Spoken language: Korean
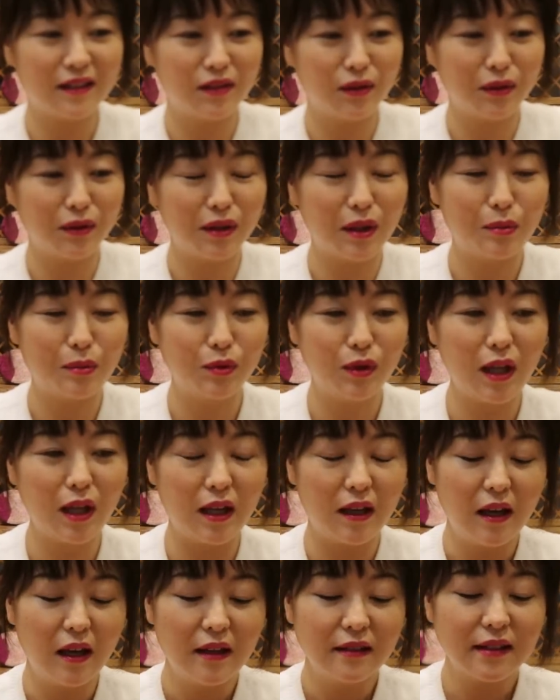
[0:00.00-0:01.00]
그렇기
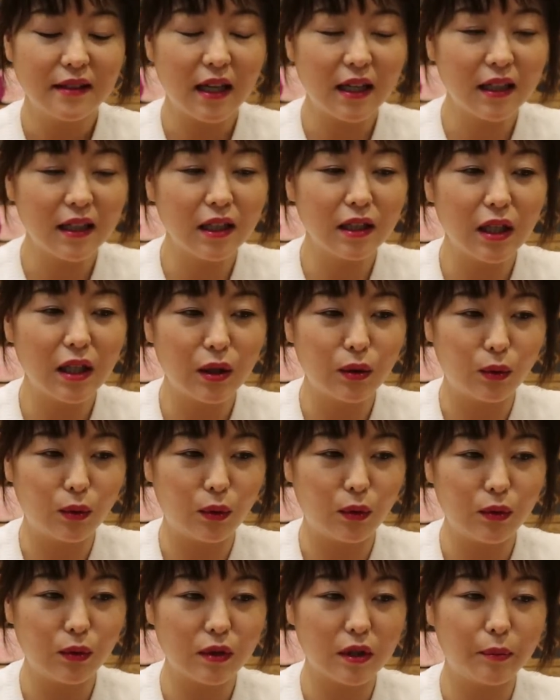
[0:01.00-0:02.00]
때문에
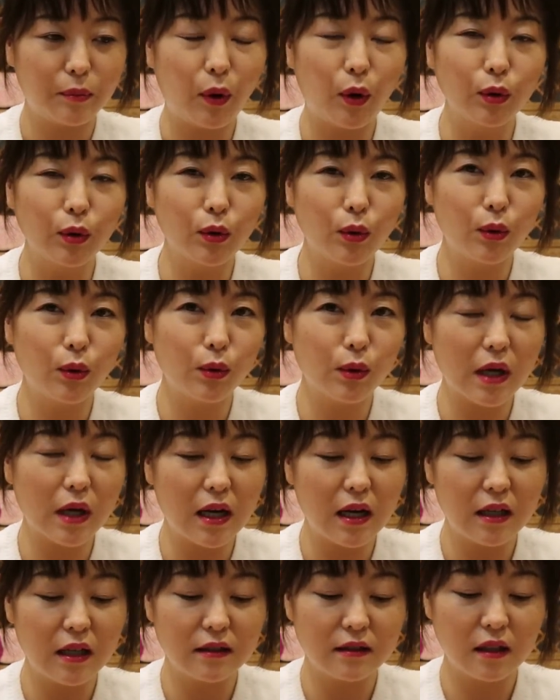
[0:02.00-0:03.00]
차례대로 그
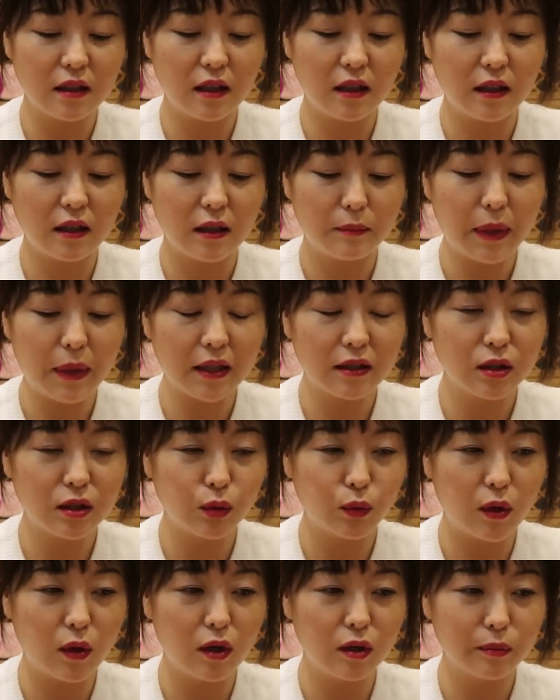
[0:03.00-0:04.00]
번호가 이제
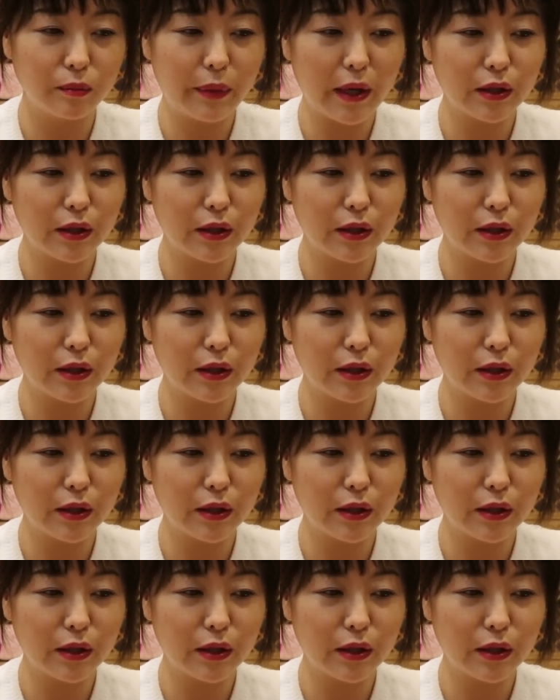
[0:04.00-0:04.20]
파트 1,